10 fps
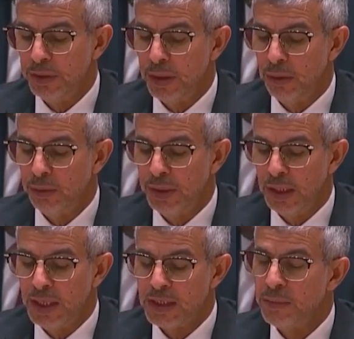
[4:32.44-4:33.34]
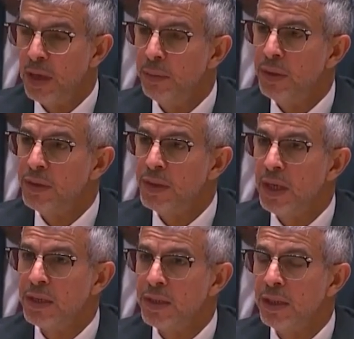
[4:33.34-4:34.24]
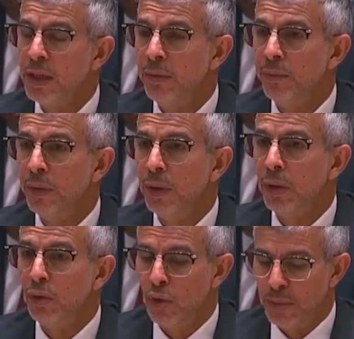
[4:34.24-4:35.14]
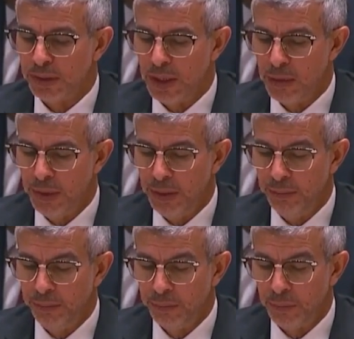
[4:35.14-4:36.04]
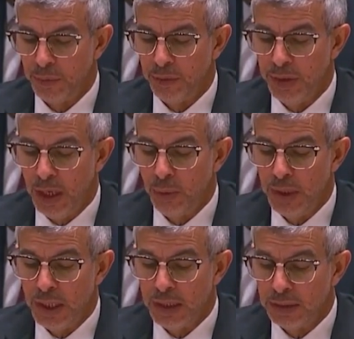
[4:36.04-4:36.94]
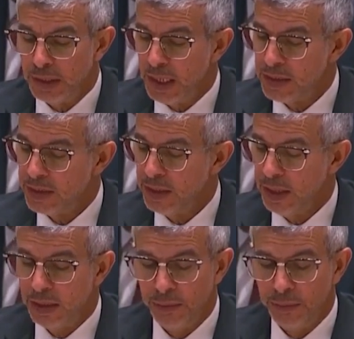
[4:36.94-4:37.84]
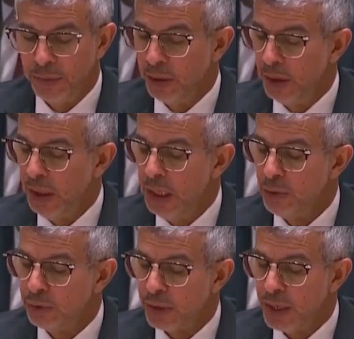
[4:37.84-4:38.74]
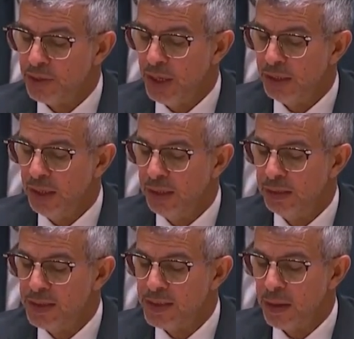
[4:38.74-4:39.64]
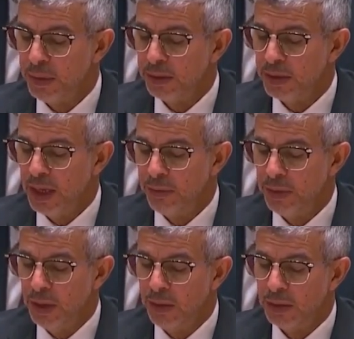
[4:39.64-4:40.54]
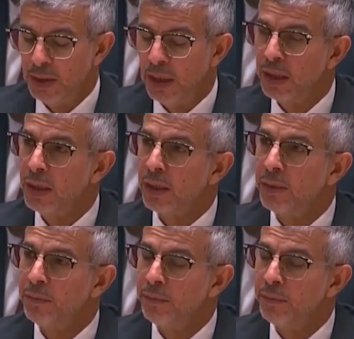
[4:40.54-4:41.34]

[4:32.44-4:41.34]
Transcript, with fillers: الهدنة لأسباب سياسية ومطامع فئوية انتهازية حيث تراجعت عن التزاماتها في اللحظة الأخيرة